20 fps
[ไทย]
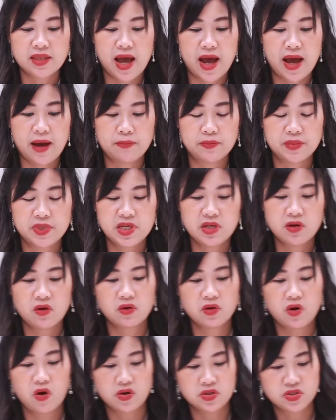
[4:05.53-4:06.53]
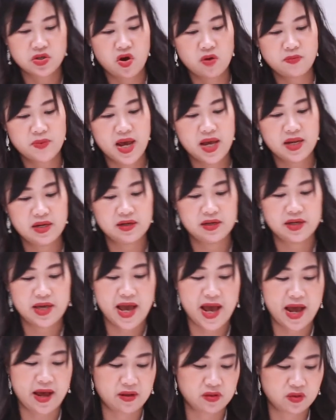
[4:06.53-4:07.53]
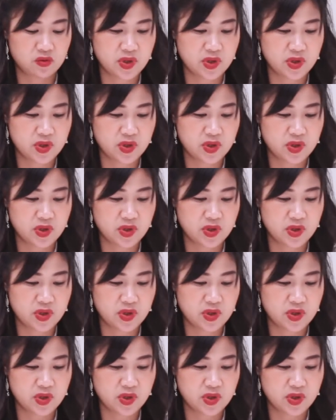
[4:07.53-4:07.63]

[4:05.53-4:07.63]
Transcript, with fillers: ตามที่น้องๆชอบได้เลยอ่ะ